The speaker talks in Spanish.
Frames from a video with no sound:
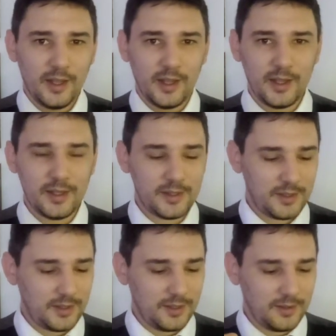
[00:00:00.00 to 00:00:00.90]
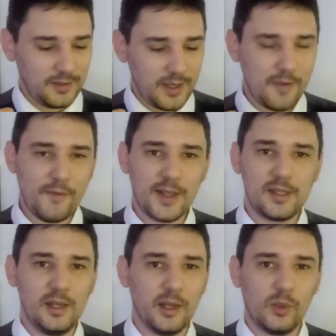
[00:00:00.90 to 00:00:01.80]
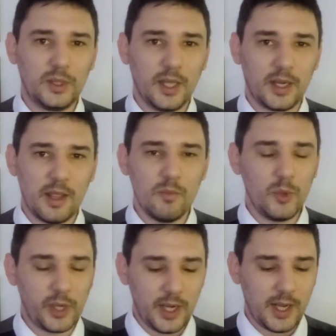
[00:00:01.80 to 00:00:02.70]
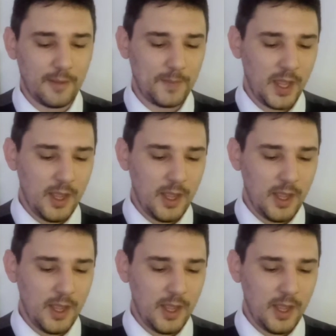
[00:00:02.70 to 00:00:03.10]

Es es fácil de gustar, es muy rica.